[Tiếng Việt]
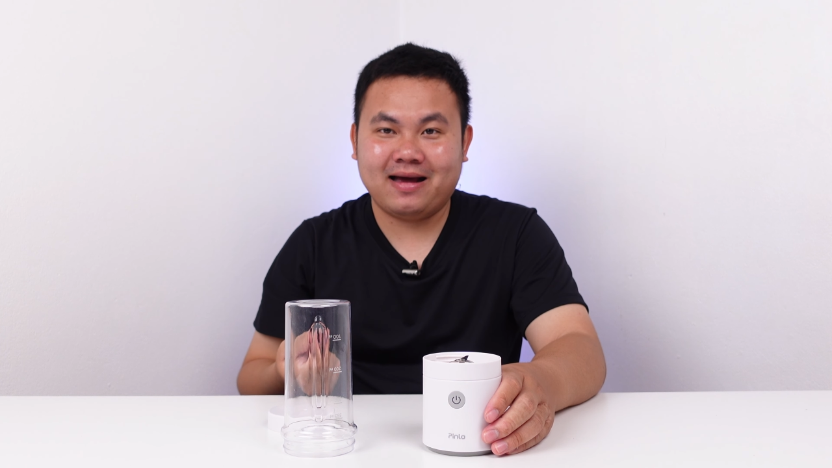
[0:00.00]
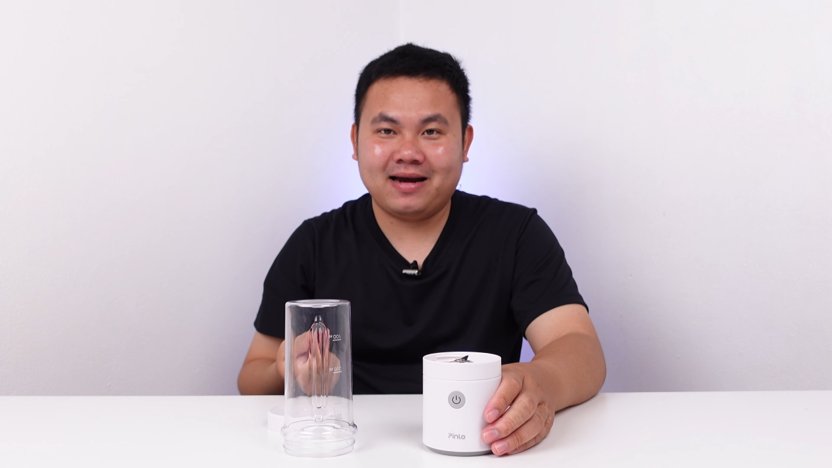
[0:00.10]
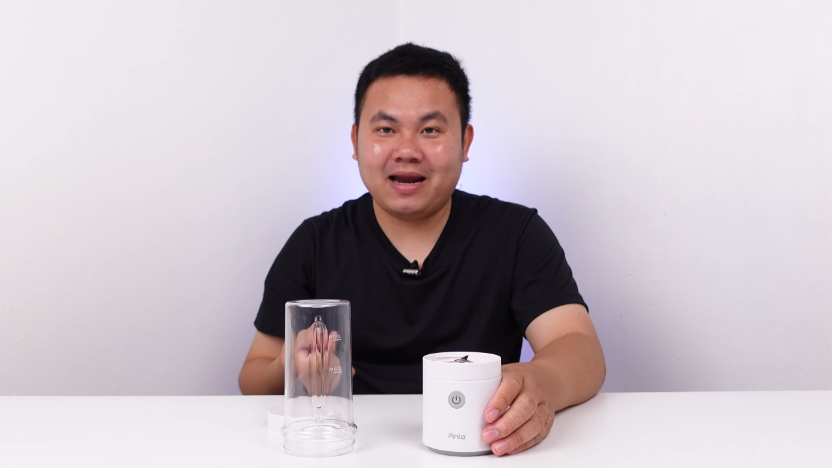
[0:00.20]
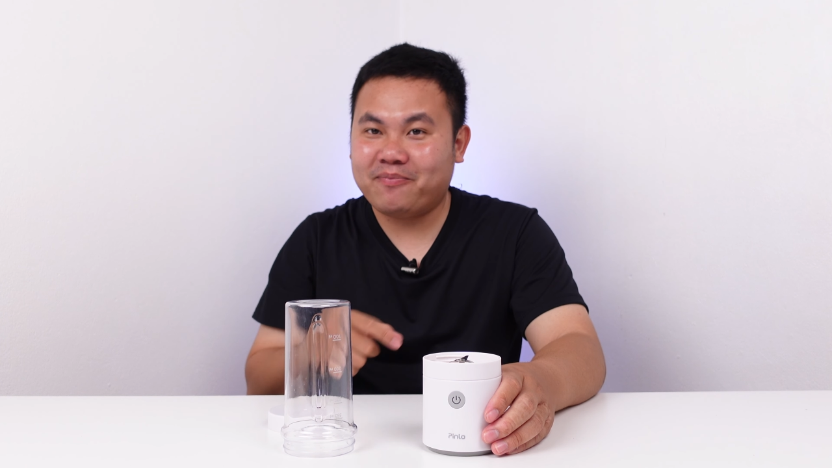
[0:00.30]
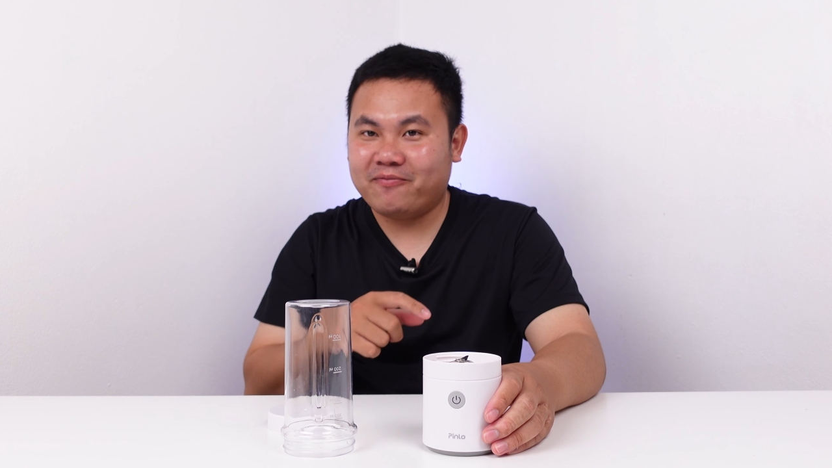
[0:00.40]

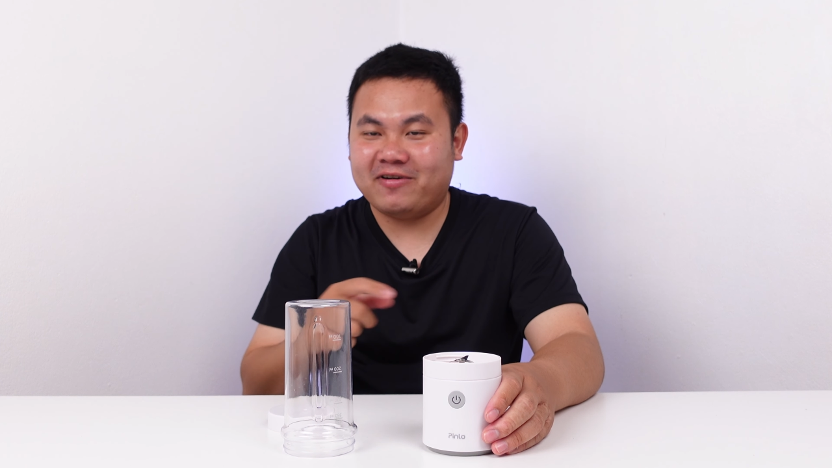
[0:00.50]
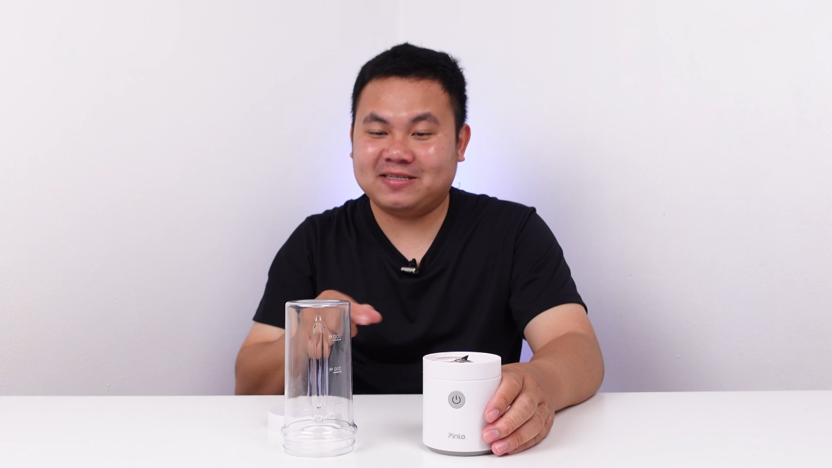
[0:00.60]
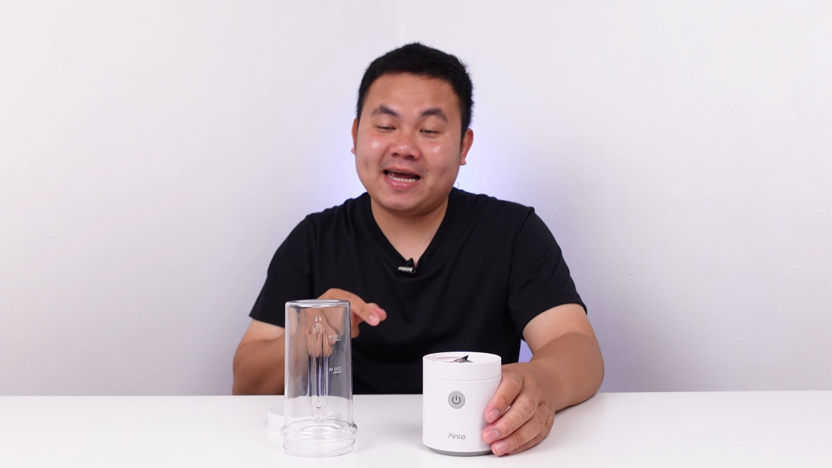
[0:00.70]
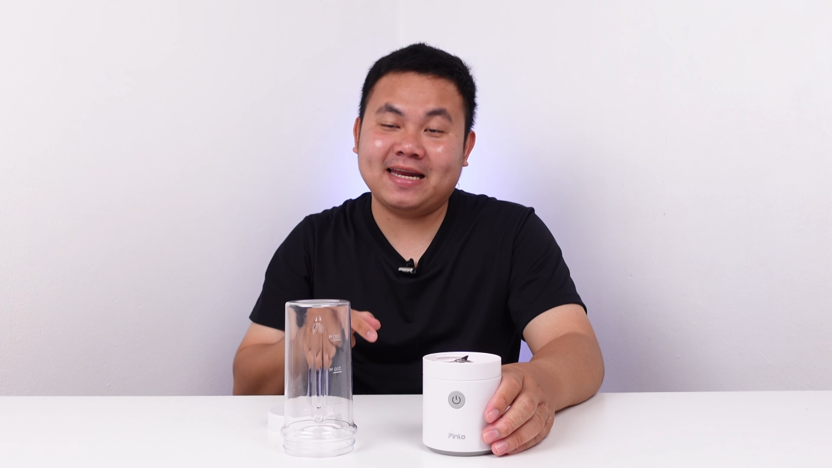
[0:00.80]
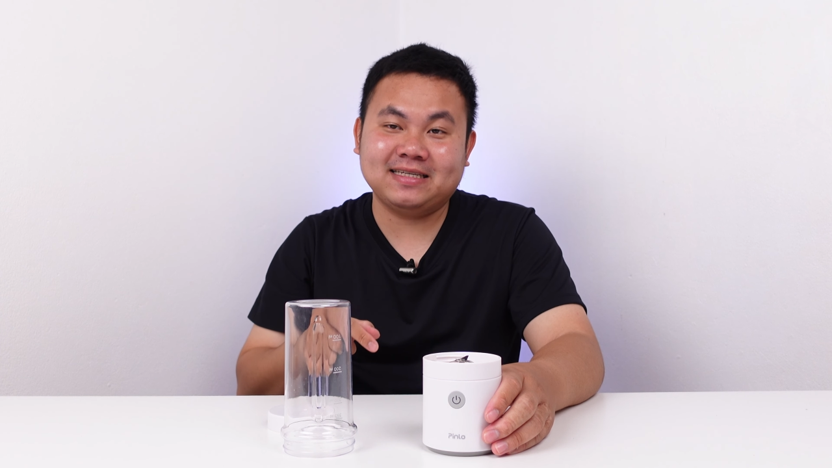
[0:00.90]
lắp và
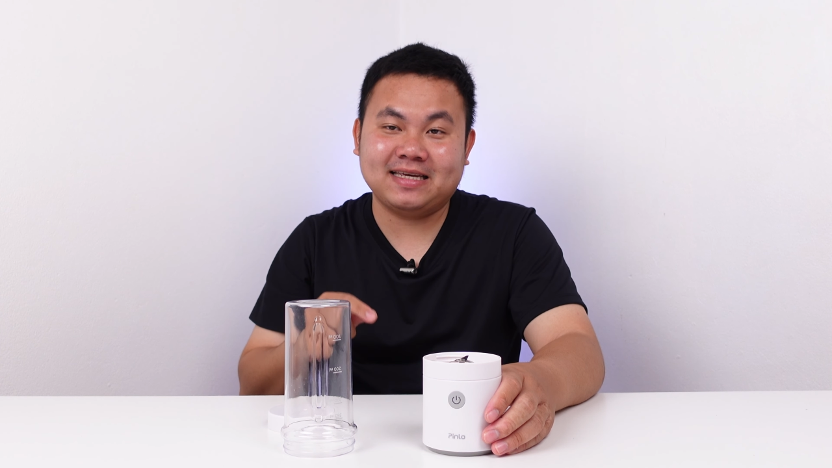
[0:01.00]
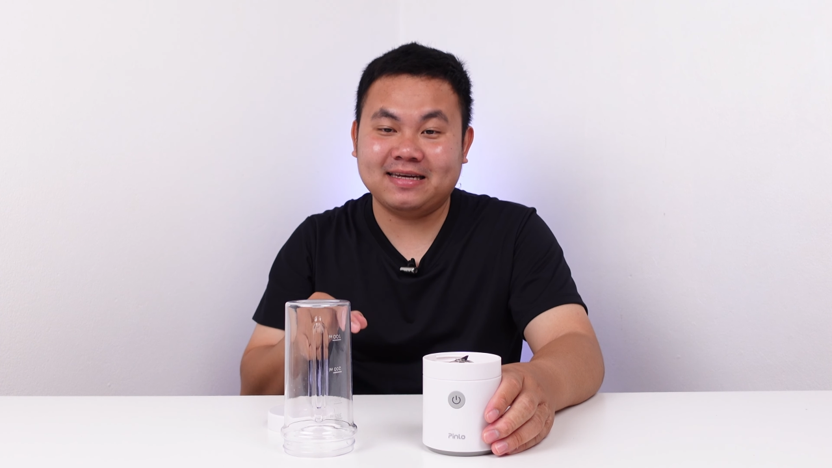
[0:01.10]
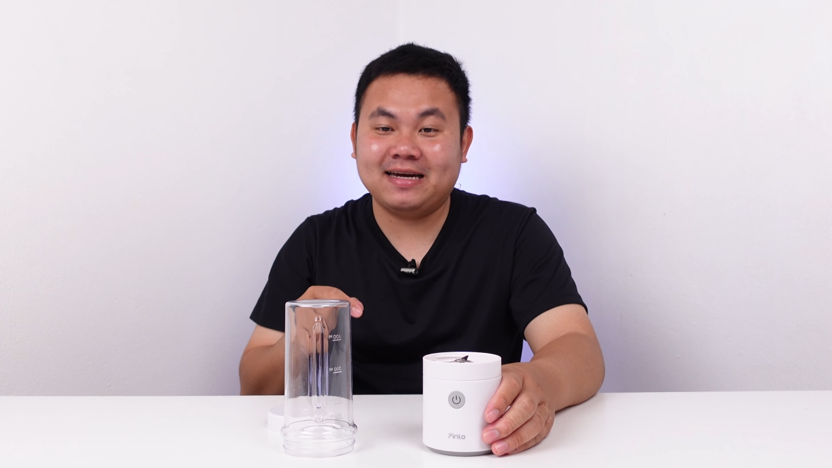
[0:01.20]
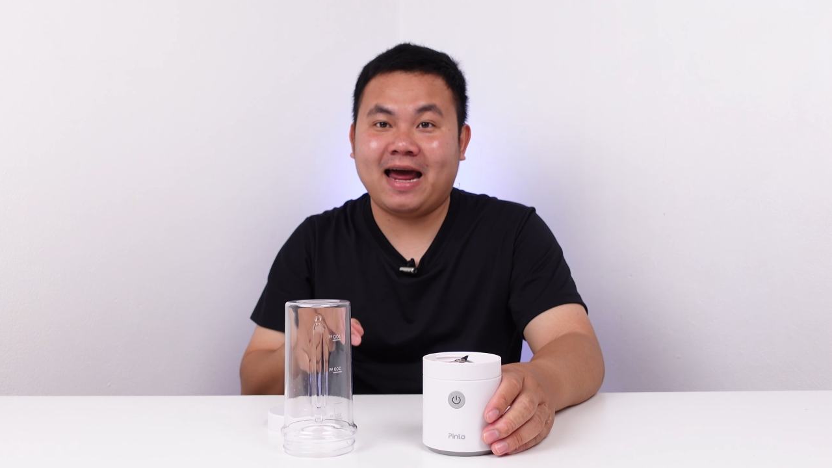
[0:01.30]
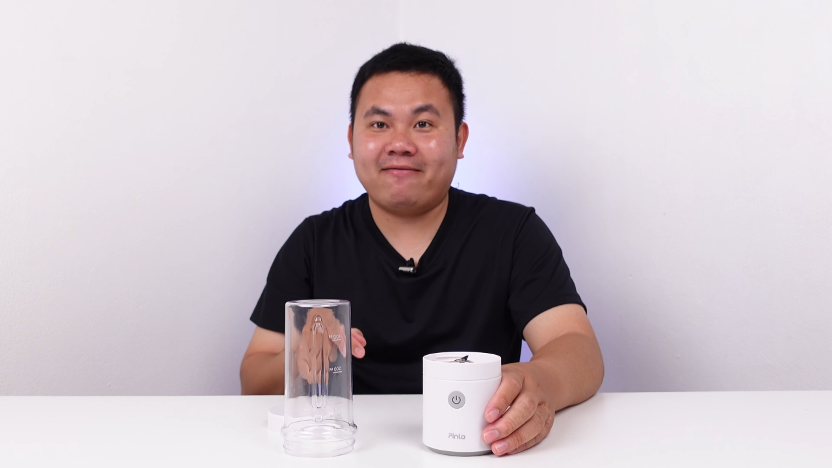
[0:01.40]
xay thì nó sẽ như
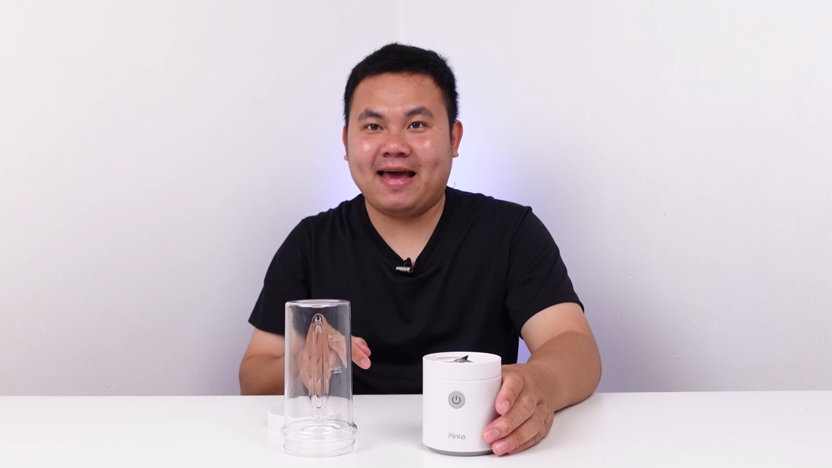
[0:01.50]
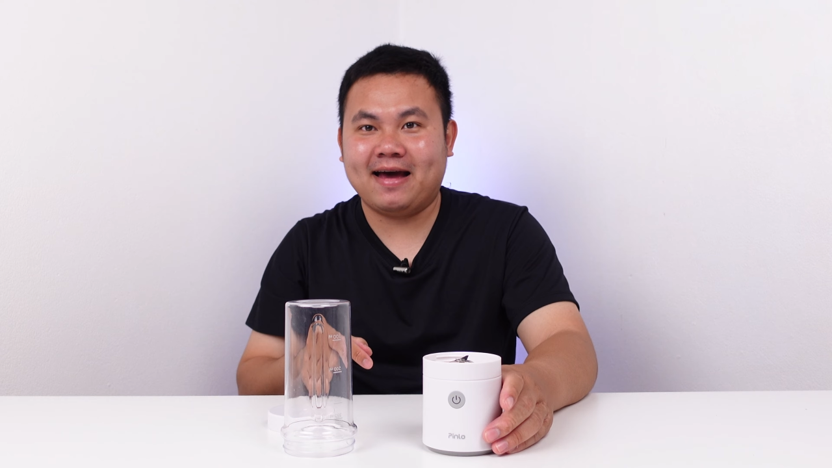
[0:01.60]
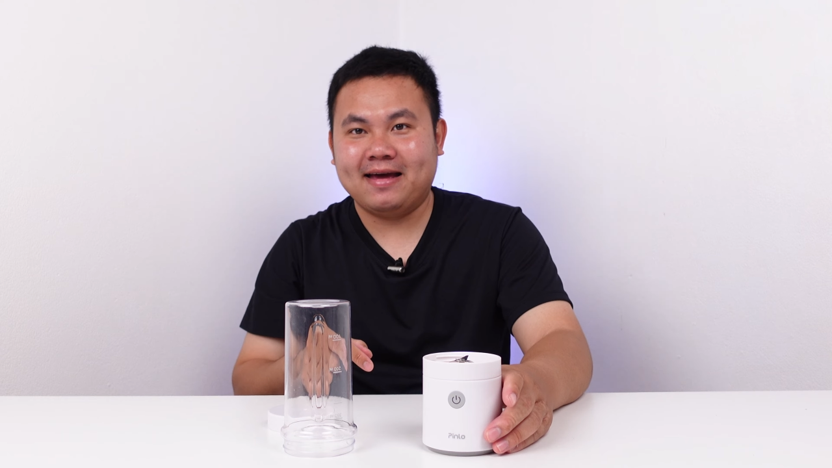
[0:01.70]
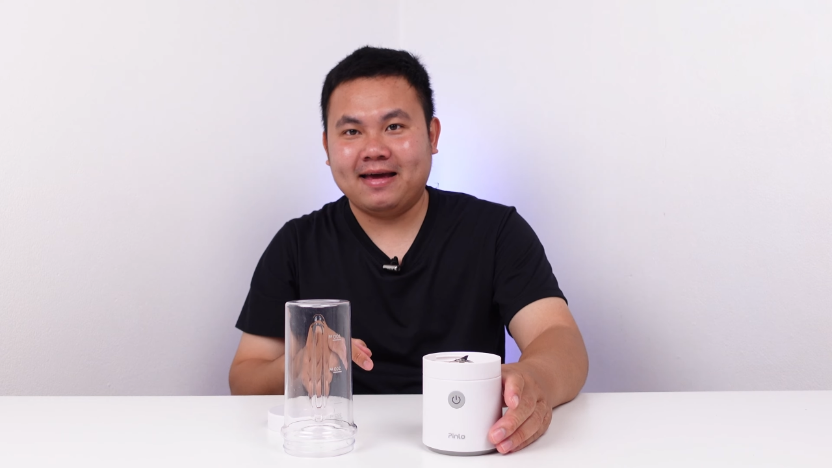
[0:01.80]
thế nào nha.